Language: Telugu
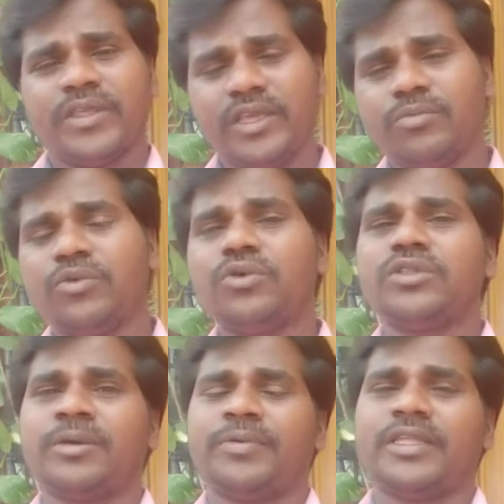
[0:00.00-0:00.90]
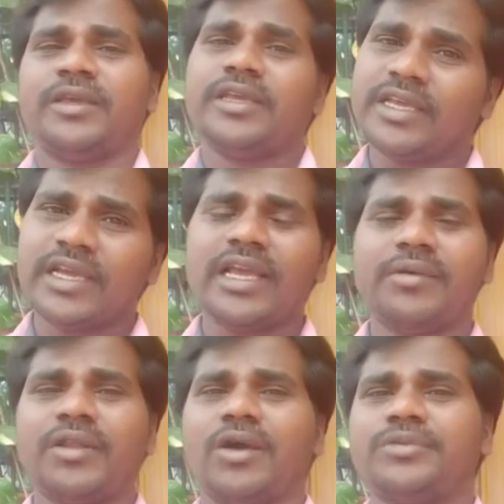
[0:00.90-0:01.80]
ఈ మూడు తప్పితే ఇంకా
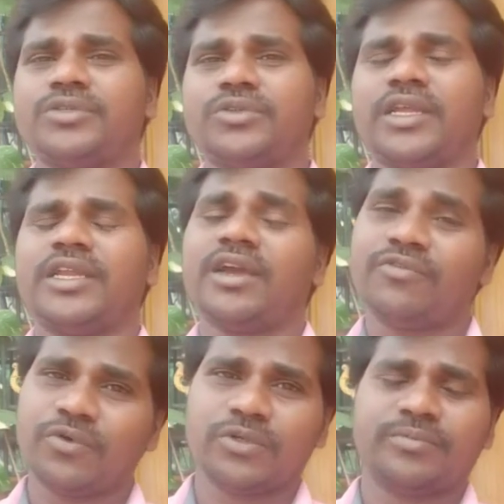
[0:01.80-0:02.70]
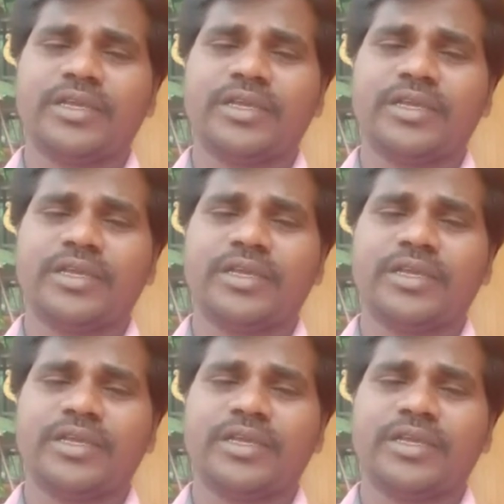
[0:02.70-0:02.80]
ఏమైనా ఆప్షన్స్ ఉన్నాయంటే అఫ్ కోర్స్